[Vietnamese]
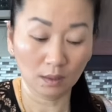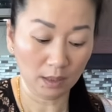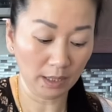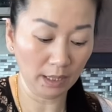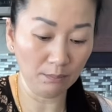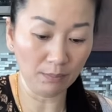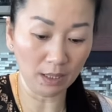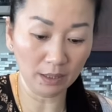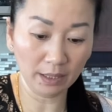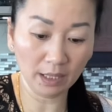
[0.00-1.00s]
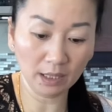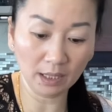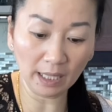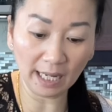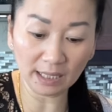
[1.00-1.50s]
hay bờ ní
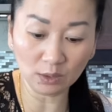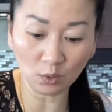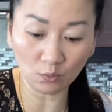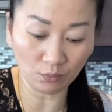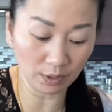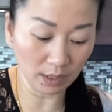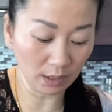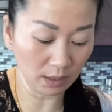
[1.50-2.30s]
dân ăn tục với